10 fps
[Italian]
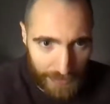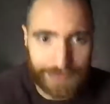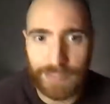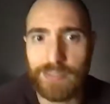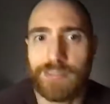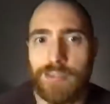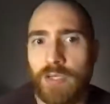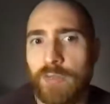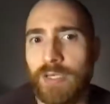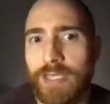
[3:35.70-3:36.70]

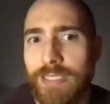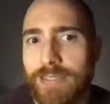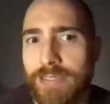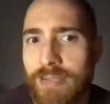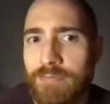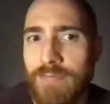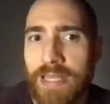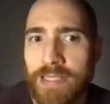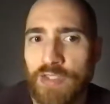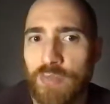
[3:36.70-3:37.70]
attenzione perché il time
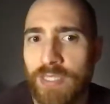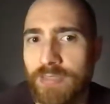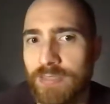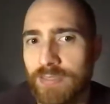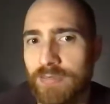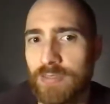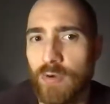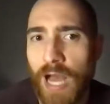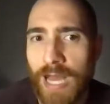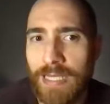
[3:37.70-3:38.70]
management
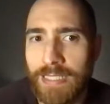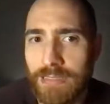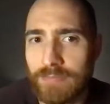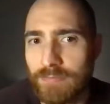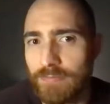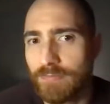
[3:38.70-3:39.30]
individuale